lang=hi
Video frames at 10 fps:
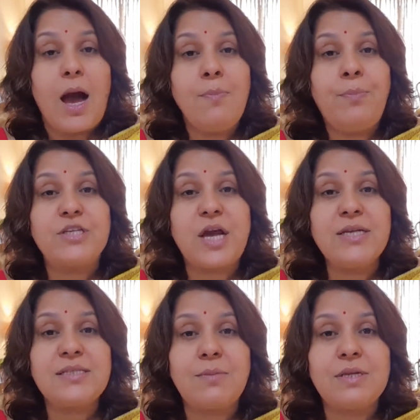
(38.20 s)
अब
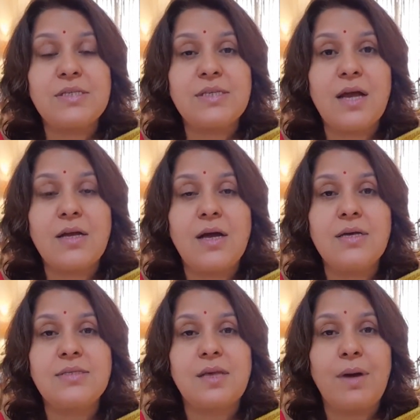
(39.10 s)
बजाय समस्या
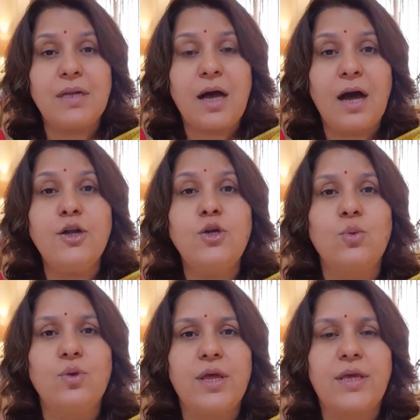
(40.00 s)
का समाधान
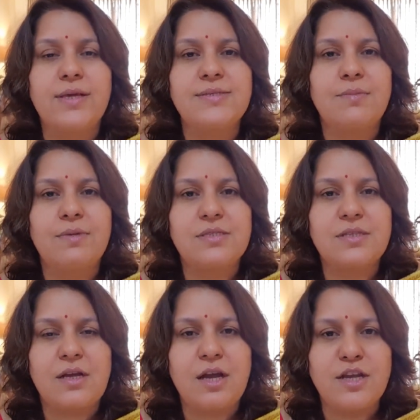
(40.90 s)
ढूंढने के
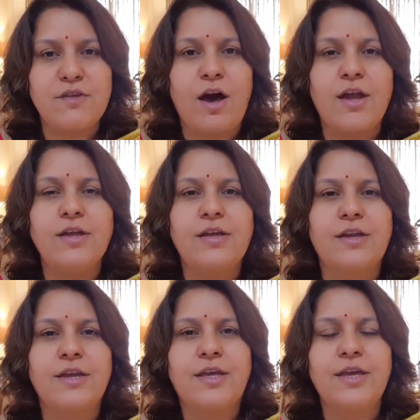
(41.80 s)
समस्या का निवारण
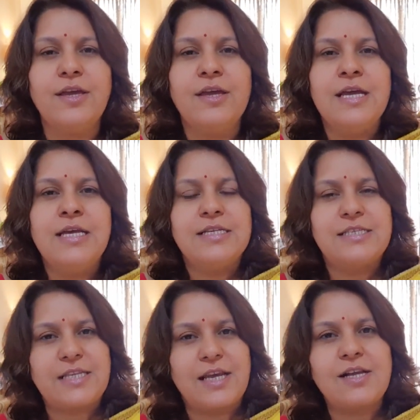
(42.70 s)
करने के
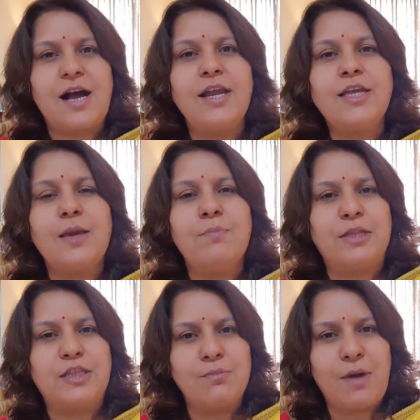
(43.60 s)
सरकार के
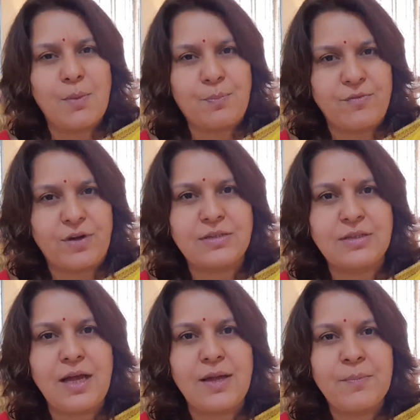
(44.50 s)
बदमाग
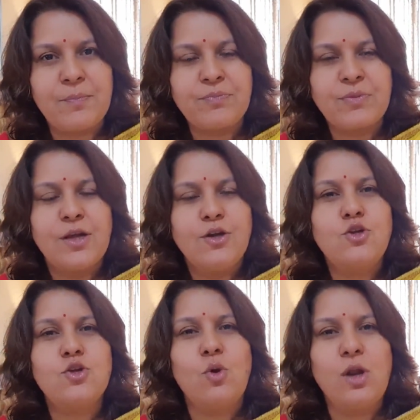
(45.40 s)
प्रवक्ता
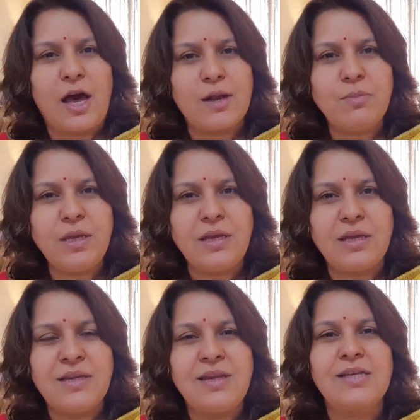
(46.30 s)
ट्रोल आर्मी
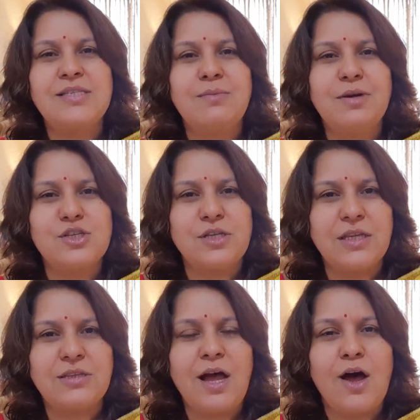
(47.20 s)
नासमझ
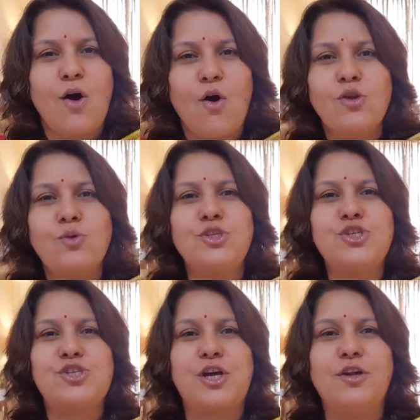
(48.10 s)
नेता और
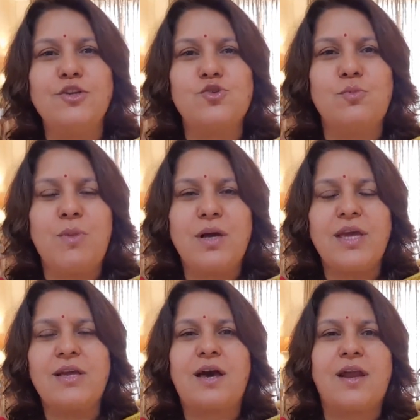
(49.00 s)
कुछ चरण चुंबा
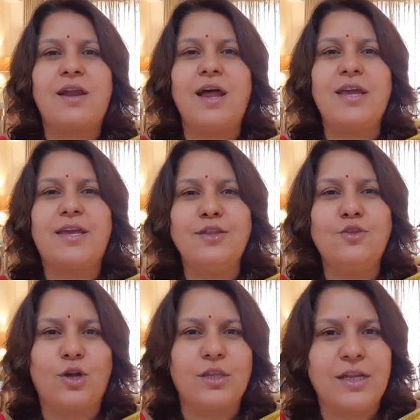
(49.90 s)
के खर्रा लेके
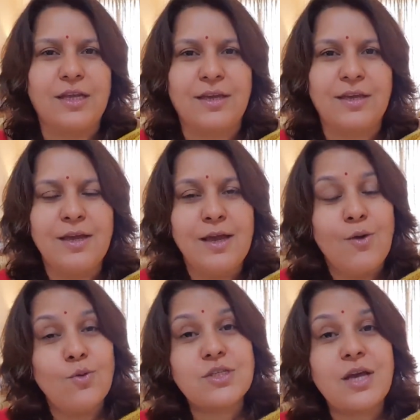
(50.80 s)
दौड़ने लगे
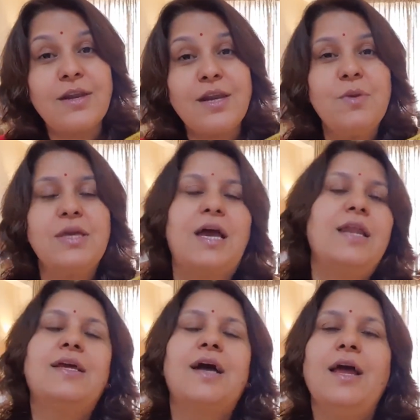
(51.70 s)
उस खर्रे में क्या
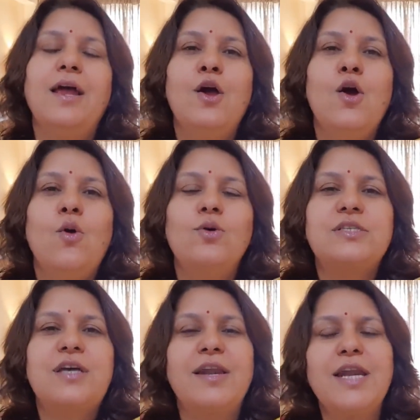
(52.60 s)
लिखा है
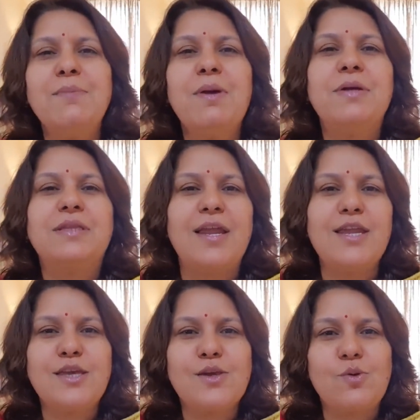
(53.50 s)
उस खर्रे में
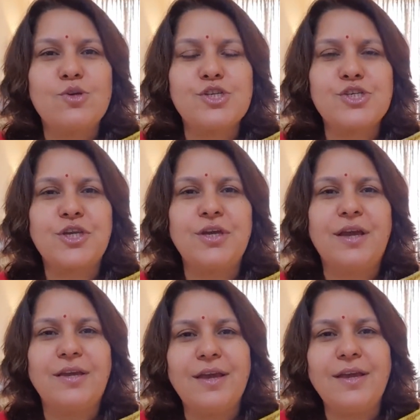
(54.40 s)
बताने की कोशिश की
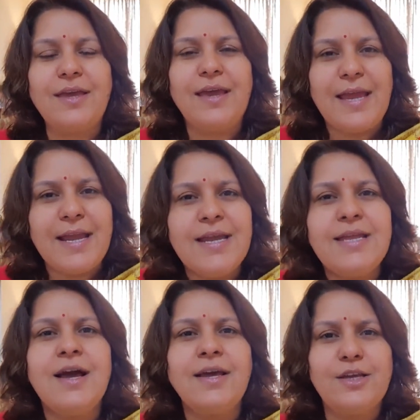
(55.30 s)
गई है कि
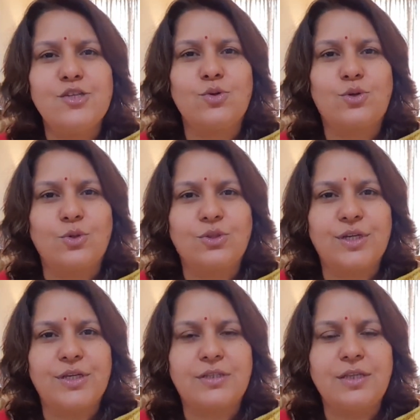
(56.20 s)
इंडिया की जो ग्रोथ
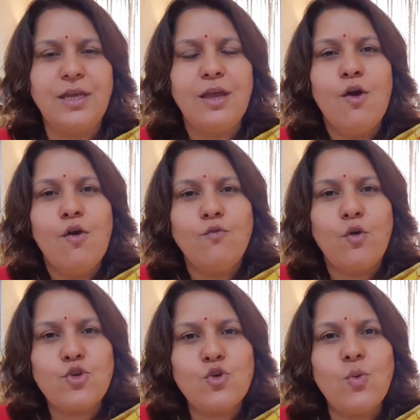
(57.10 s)
रेट थी
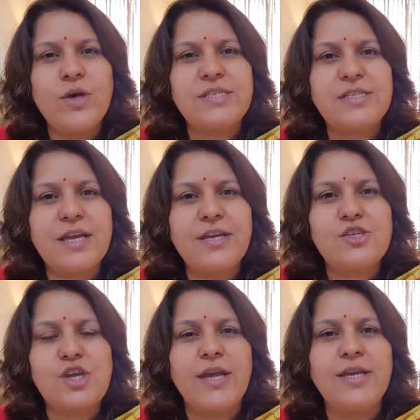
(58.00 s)
वो यूएस से
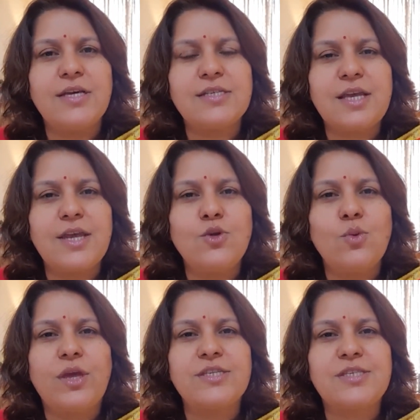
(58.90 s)
चाइना से
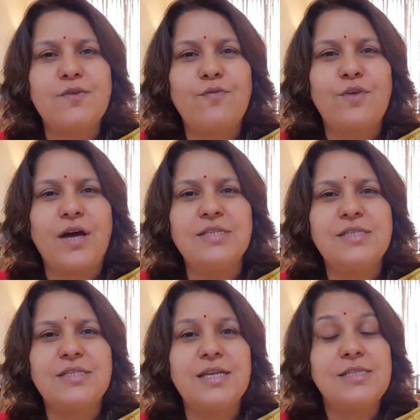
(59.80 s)
यूके से फ्रांस
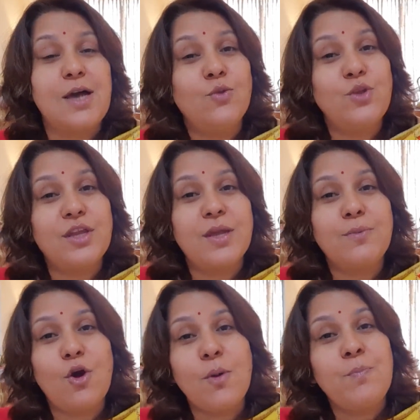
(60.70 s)
से सऊदी
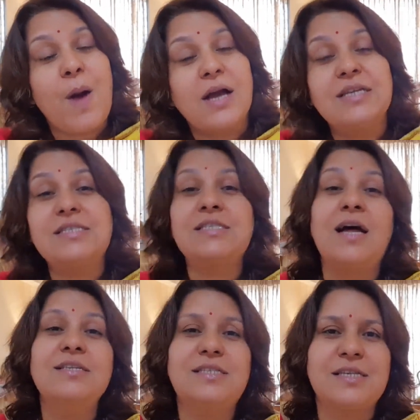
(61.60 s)
अरेबिया और
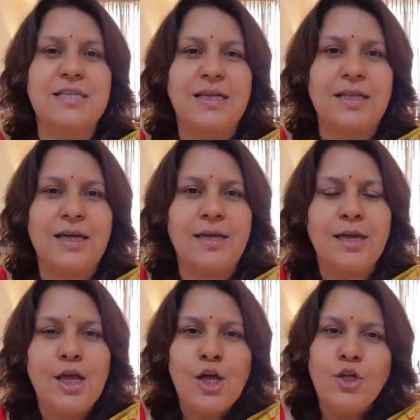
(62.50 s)
पाकिस्तान से ज्यादा है
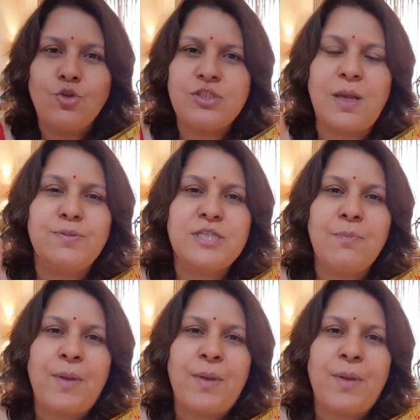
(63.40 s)
तो सबसे